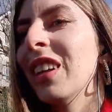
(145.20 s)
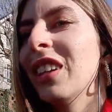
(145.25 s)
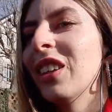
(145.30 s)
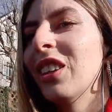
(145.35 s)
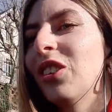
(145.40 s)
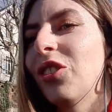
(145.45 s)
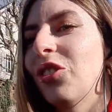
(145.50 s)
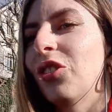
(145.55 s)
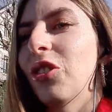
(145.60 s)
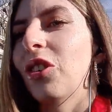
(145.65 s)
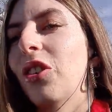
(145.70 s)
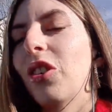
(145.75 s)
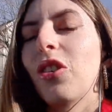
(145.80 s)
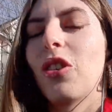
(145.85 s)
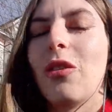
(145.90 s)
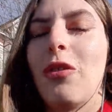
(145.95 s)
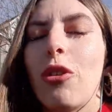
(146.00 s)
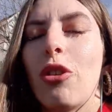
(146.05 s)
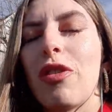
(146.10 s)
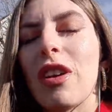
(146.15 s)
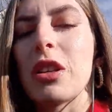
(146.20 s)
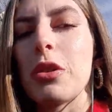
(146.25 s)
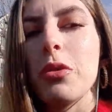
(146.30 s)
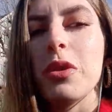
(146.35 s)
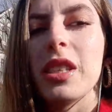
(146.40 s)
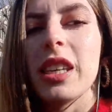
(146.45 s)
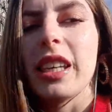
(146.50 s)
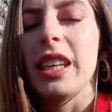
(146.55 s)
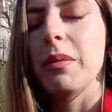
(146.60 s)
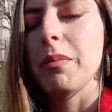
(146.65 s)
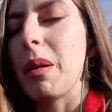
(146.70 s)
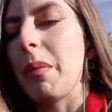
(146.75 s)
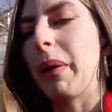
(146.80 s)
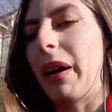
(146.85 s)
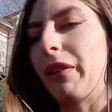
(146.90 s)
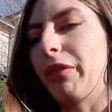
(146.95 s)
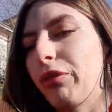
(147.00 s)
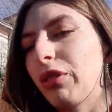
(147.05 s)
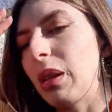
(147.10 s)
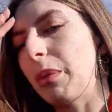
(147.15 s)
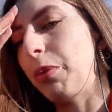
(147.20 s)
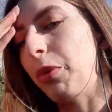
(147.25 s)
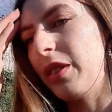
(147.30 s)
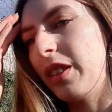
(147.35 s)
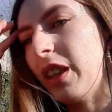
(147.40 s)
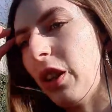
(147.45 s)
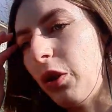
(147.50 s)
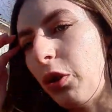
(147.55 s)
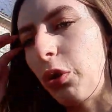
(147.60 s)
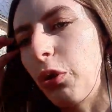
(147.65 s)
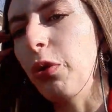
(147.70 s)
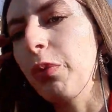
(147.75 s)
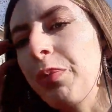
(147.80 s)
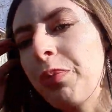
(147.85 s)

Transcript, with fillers: Genre, euh, faut que je fasse du tri. Mais bref, tout ça pour dire que.